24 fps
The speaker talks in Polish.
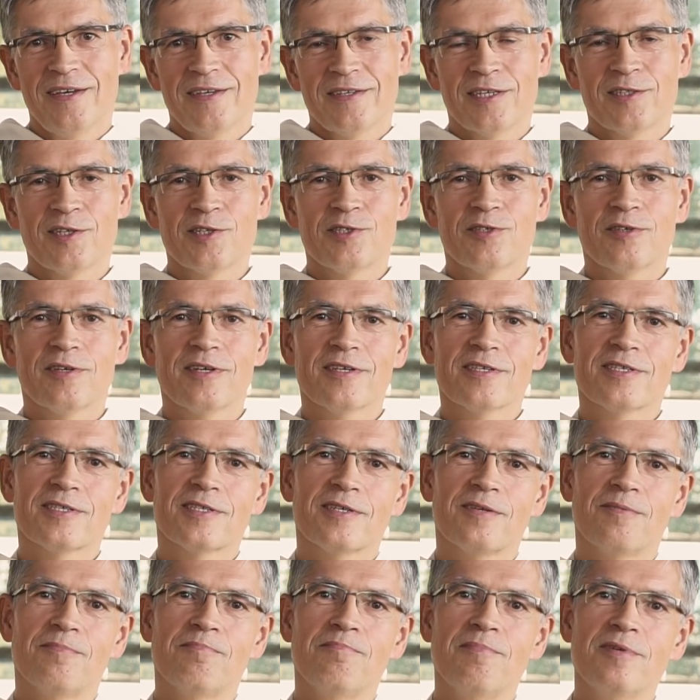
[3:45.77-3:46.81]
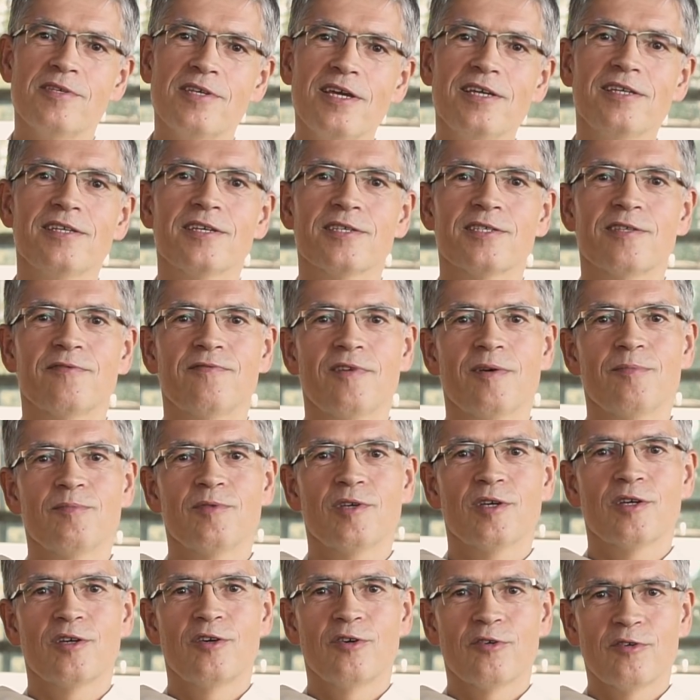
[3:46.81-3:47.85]
kiedy coraz mniej jest we
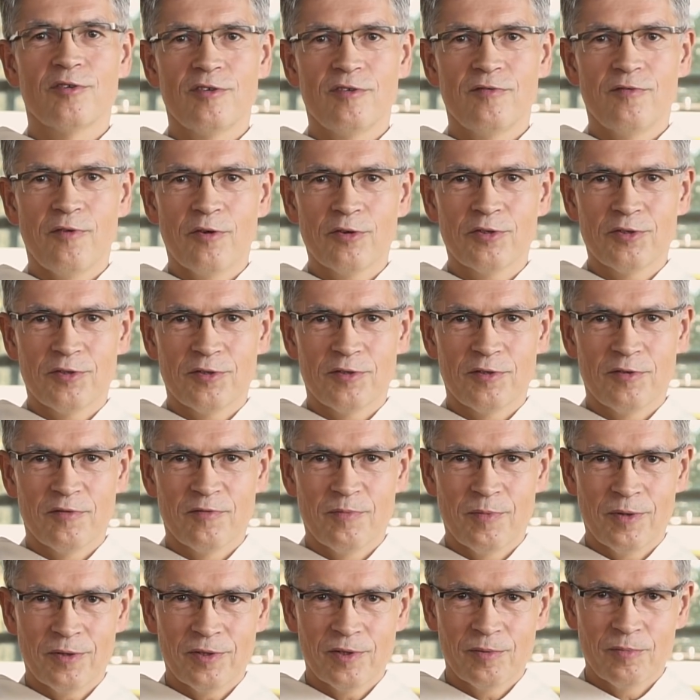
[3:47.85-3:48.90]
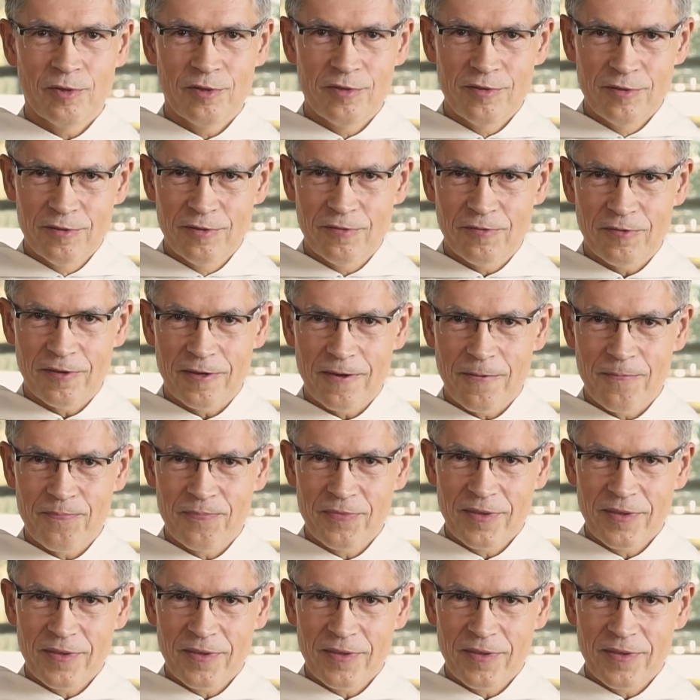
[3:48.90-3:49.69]
mnie gorliwości w mojej modlitwie,